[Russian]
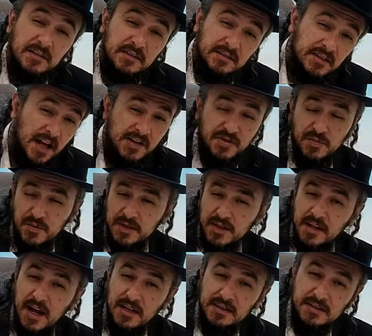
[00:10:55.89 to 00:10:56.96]
даже мы
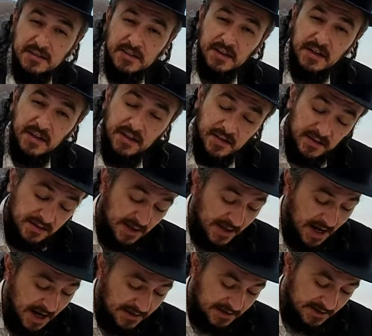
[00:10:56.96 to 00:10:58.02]
не радостны, не
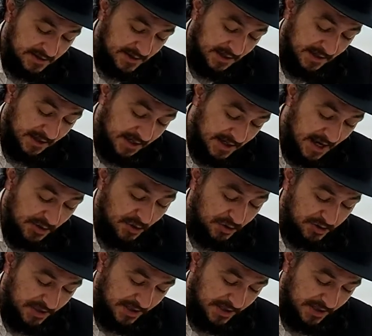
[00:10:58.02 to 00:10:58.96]
радостны, и народ не